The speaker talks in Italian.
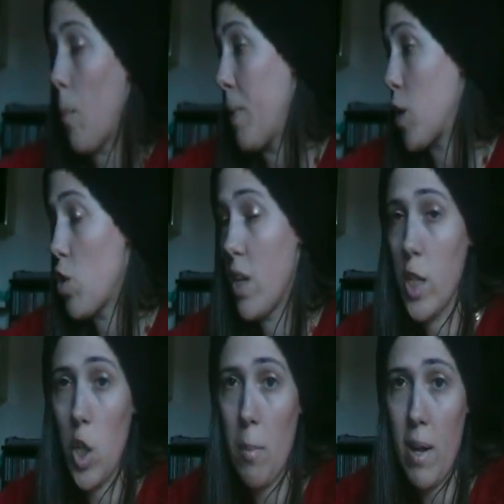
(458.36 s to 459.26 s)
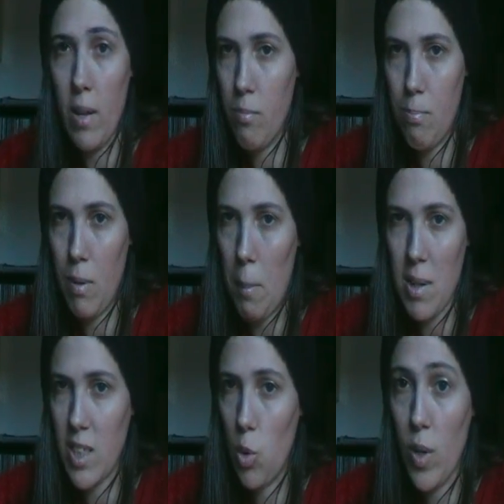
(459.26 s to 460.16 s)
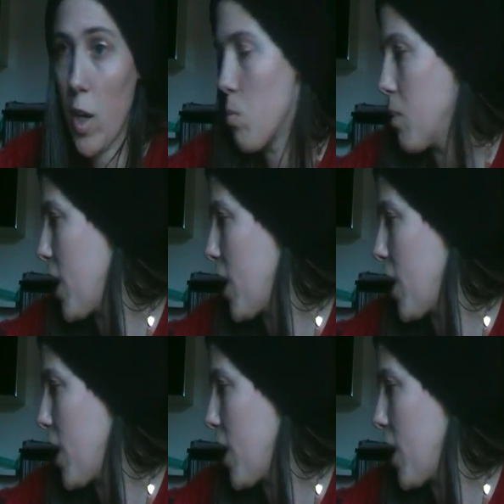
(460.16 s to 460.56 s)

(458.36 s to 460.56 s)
qua piacciono a Dino, a me la pasta lunga non mi